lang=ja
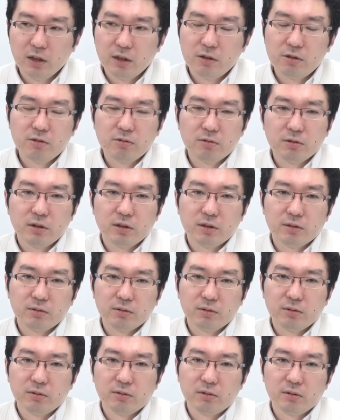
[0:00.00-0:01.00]
非常にあ
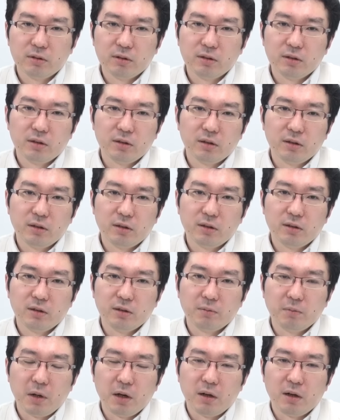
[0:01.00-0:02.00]
の、
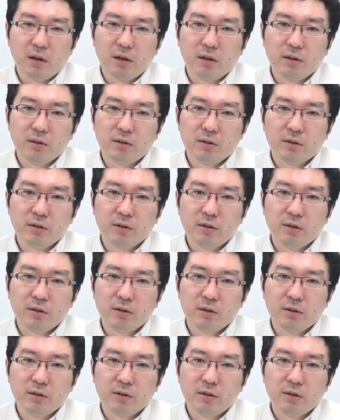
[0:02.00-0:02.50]
えー、ま